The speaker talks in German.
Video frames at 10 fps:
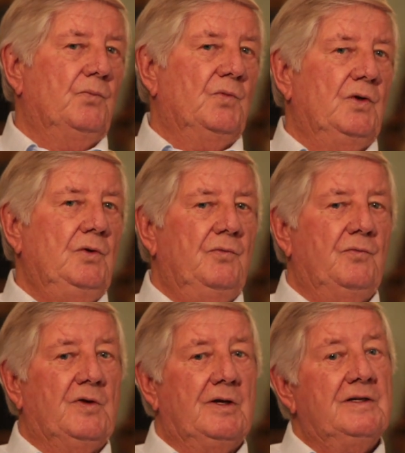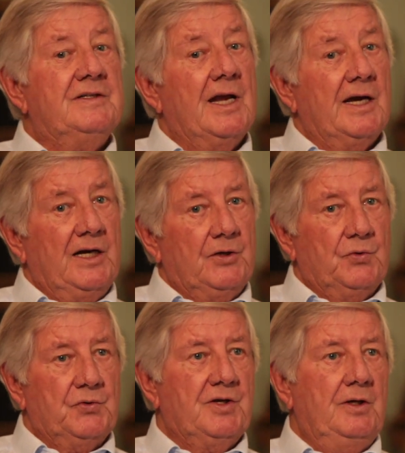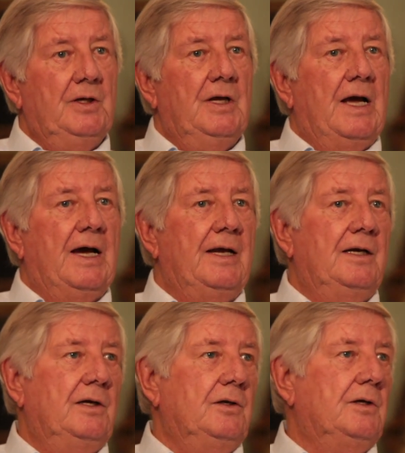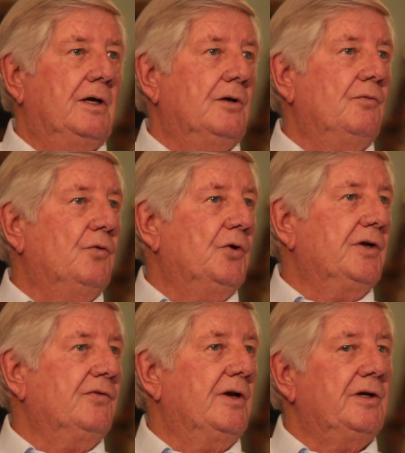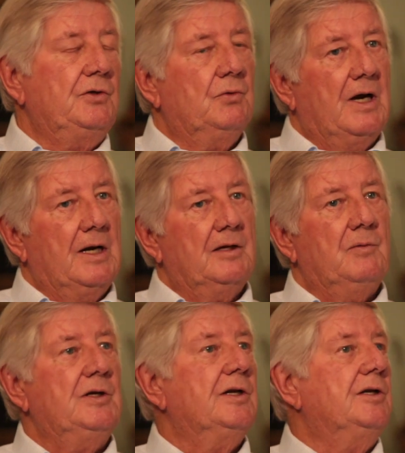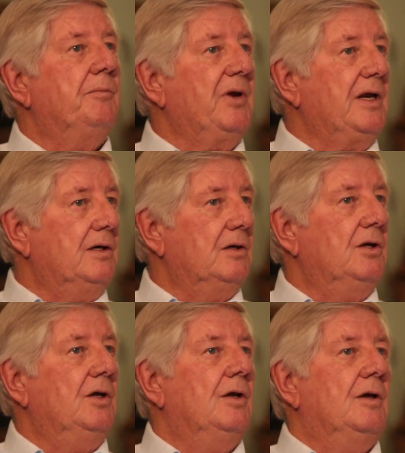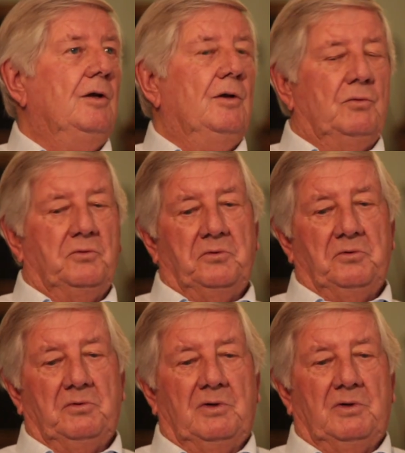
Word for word: Ne? Ein sehr religiöser Heiler, der hat dann vorher sein Ritual gemacht, hat gebetet, äh,